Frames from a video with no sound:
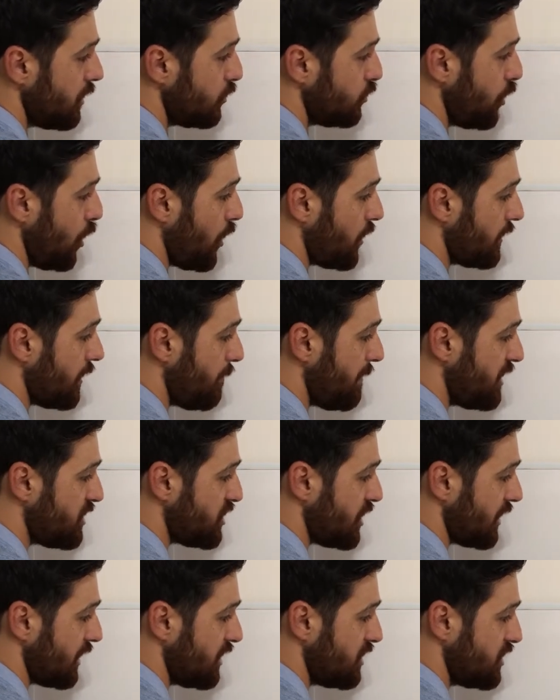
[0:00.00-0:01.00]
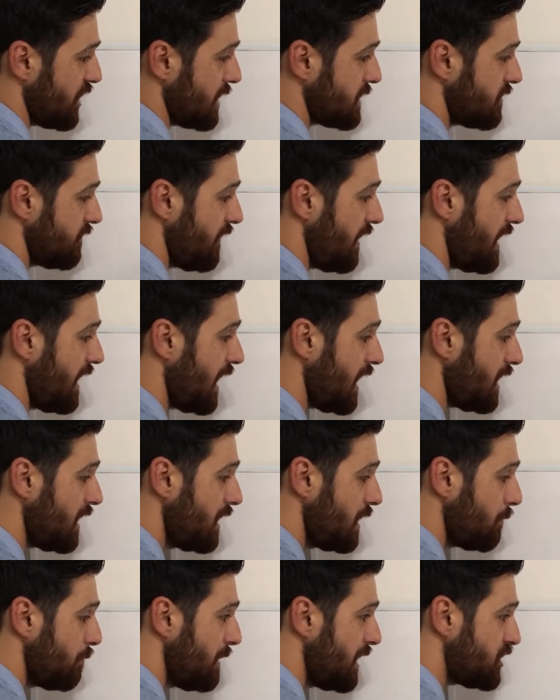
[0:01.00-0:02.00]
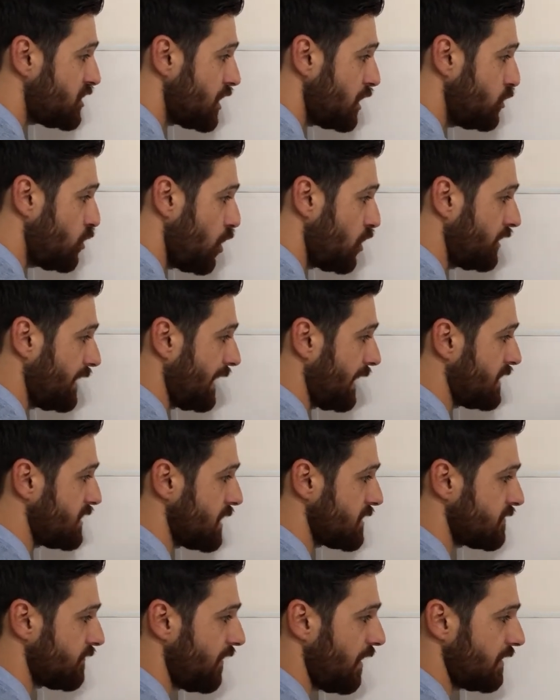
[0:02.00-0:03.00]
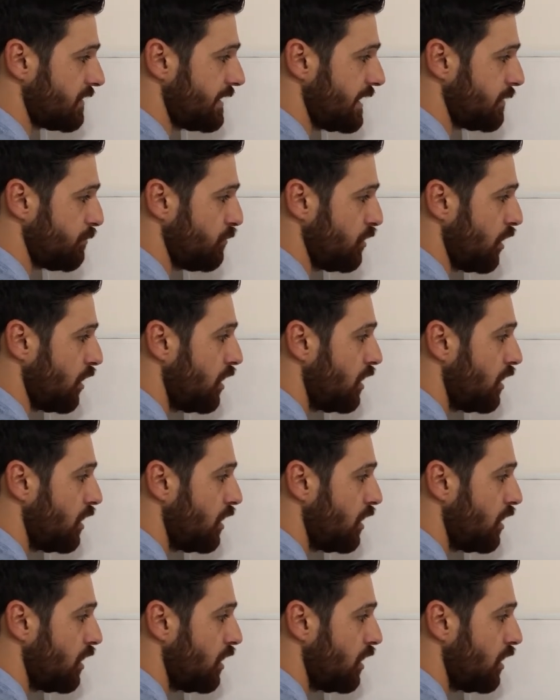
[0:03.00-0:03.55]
4'e 5 ekleyeceğiz veya 5'e 4 ekleyeceğiz fark etmiyor.